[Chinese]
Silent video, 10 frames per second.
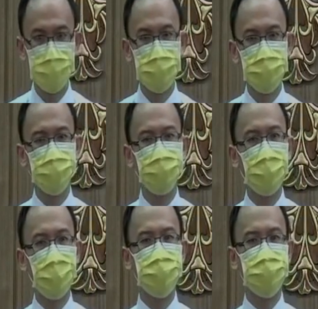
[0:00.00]
这份
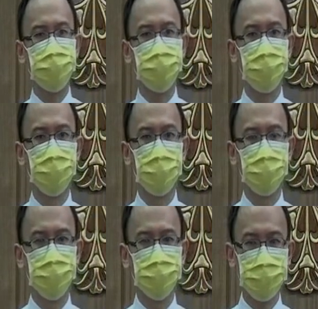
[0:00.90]
爱心，
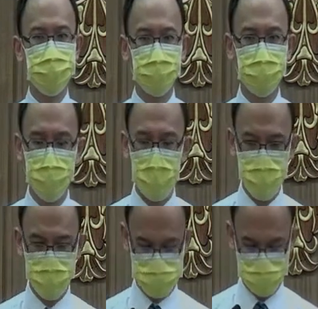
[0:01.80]
让整个伊
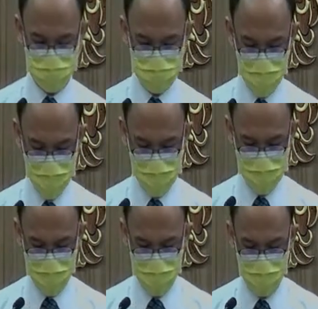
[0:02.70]
姆村
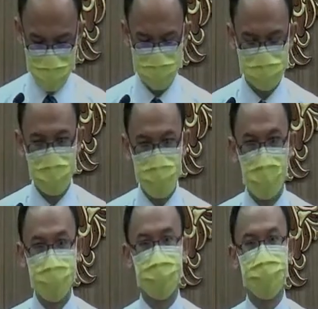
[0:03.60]
本来有三
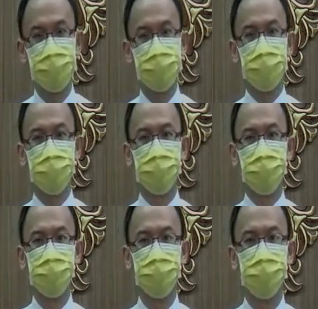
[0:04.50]
百三十四个人，
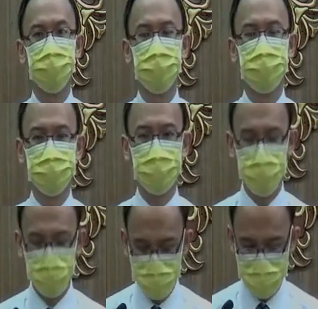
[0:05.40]

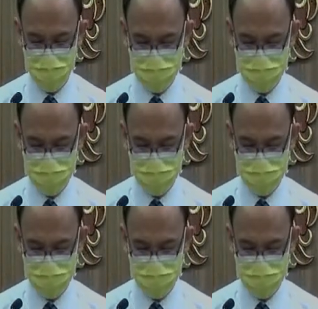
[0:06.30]
到后面一